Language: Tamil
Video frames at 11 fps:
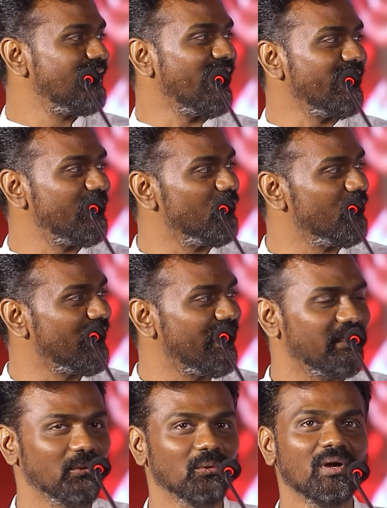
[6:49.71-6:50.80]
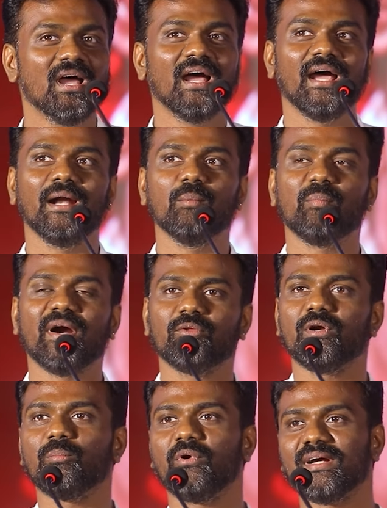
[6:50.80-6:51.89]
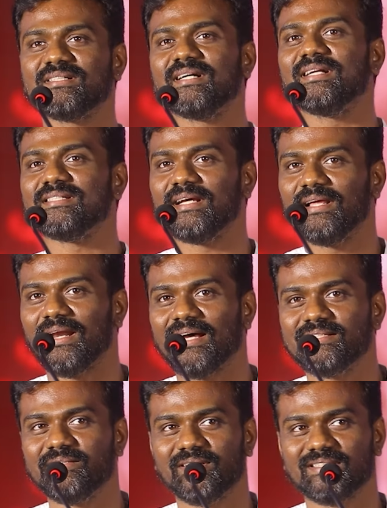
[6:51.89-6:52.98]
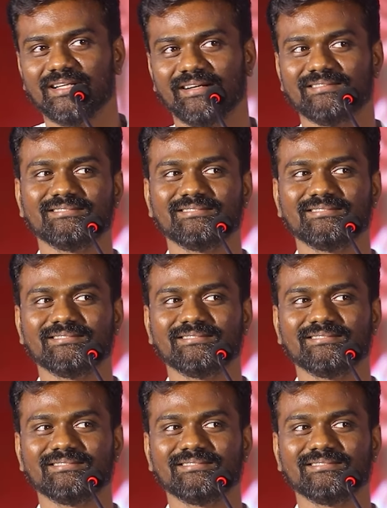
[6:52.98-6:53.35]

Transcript: Thank you, thank you. அண்ட் படத்தோட ப்ரொடக்ஷன் டிசைனர் ராஜீவன் சார்